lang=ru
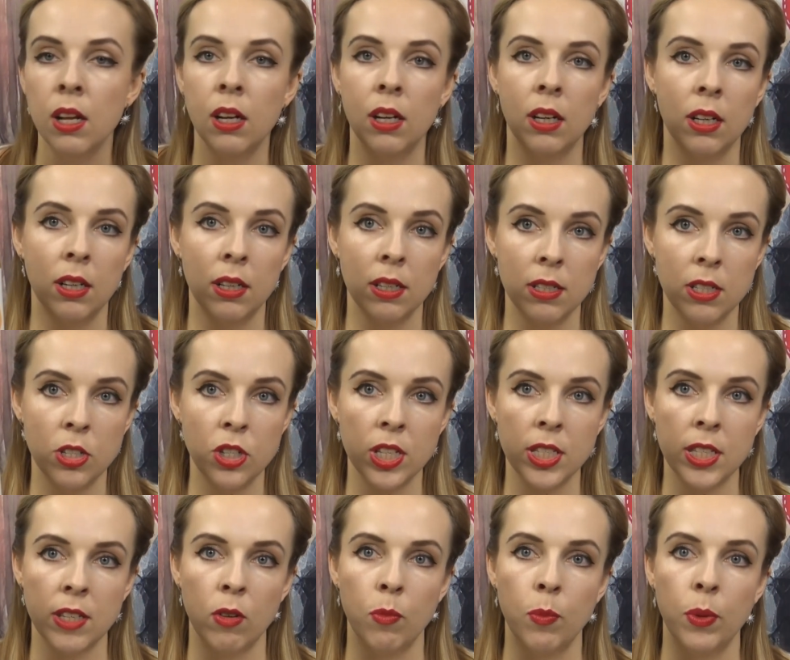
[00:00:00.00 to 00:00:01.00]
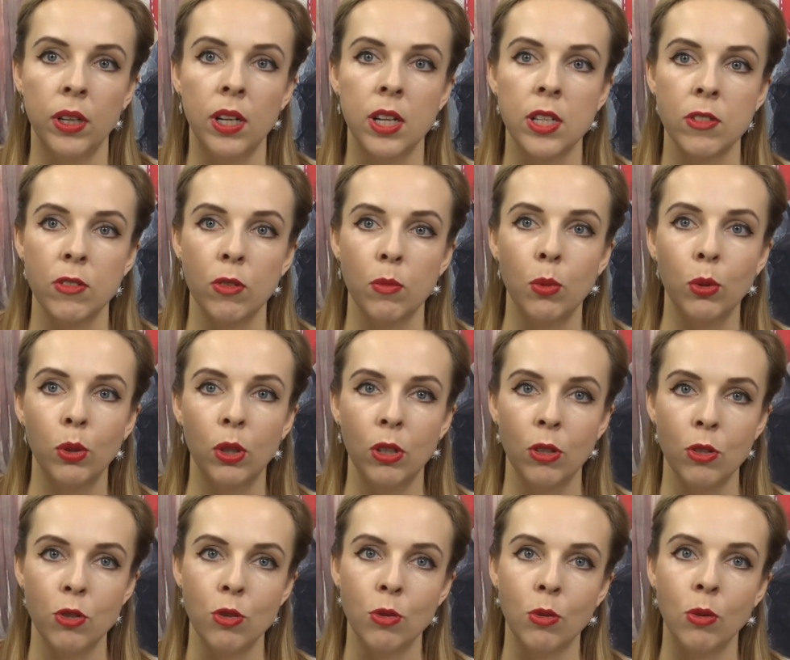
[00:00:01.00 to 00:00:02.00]
А, сейчас я вам показываю
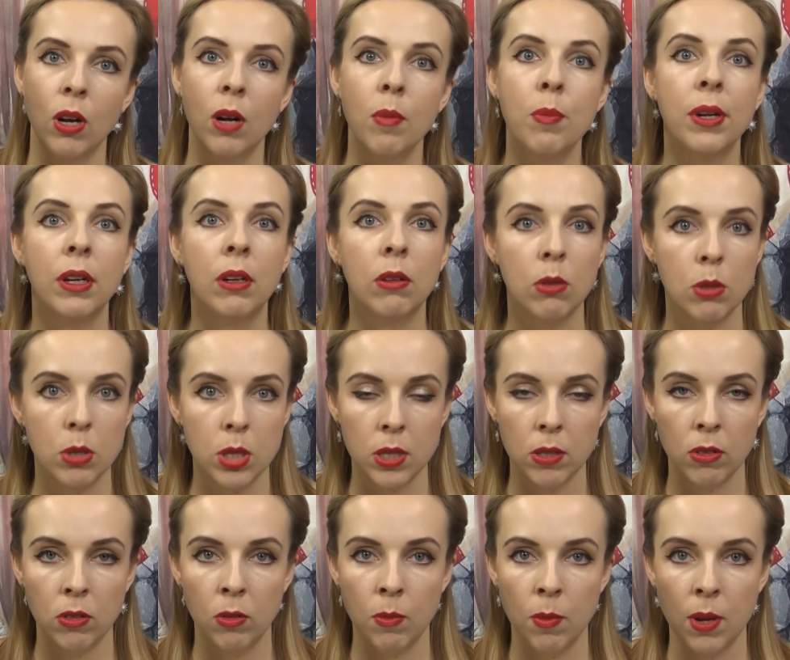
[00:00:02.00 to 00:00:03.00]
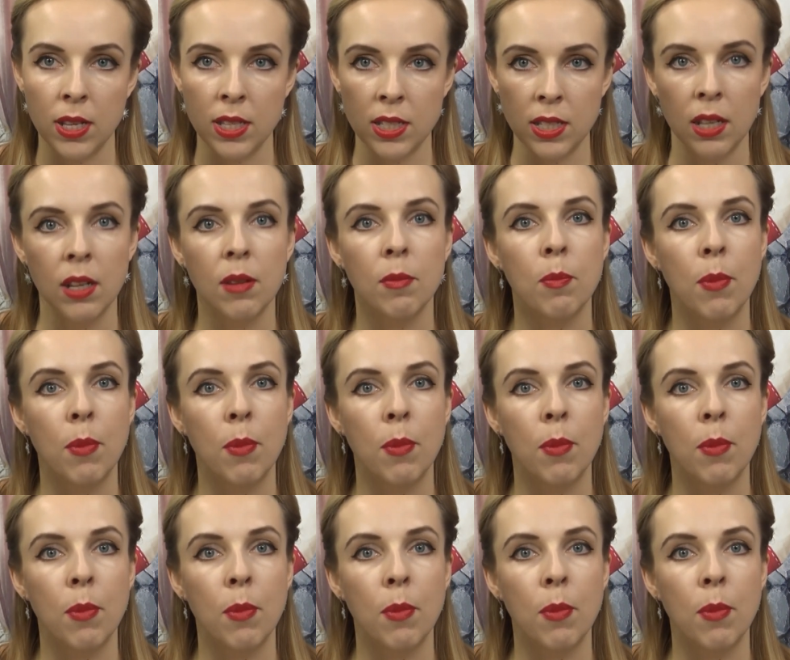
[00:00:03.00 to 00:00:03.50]
бутылочку абрикосового масла,